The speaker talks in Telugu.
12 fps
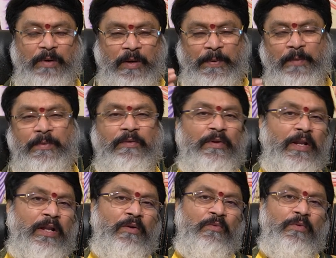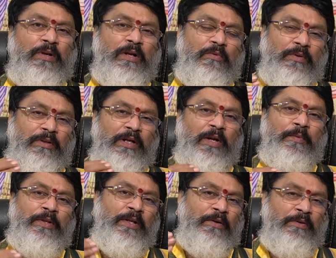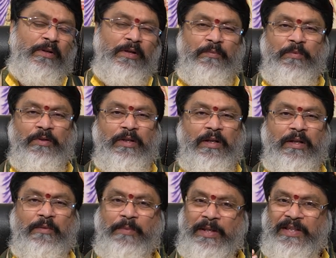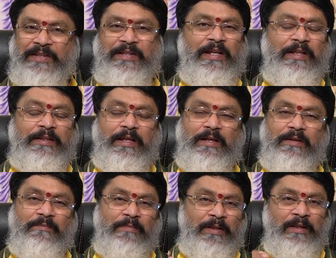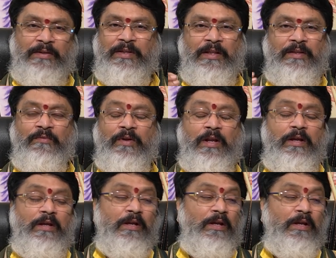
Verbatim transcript: ఏ పని మీద వెళ్ళాలనుకున్నా కొంత గణపతి అనుగ్రహం కనుక ప్రయత్నం చేయగలిగితే మంత్ర సాధన ద్వారా